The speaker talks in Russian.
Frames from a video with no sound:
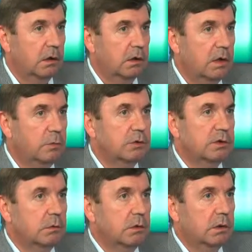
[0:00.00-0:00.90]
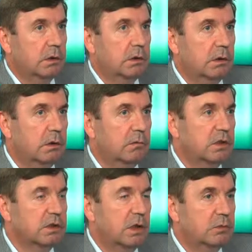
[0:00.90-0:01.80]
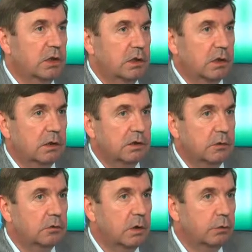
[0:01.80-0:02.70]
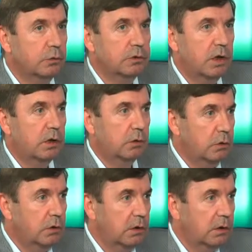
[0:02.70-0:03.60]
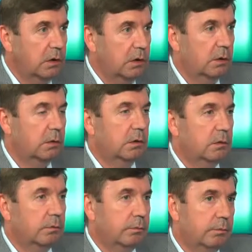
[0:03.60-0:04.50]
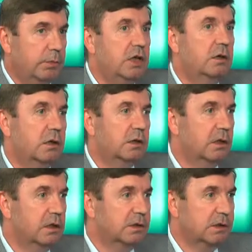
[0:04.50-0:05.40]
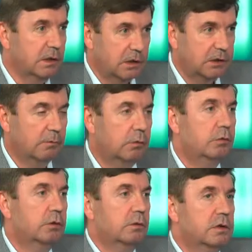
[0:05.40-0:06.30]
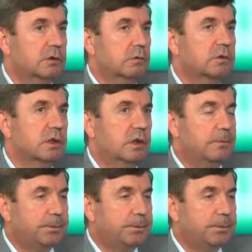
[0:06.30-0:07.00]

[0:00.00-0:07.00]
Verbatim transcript: э, допустим, э, водоснабжение населенного пункта Ордонь, э, пригород Клинцы, хотя входит в Клинцовский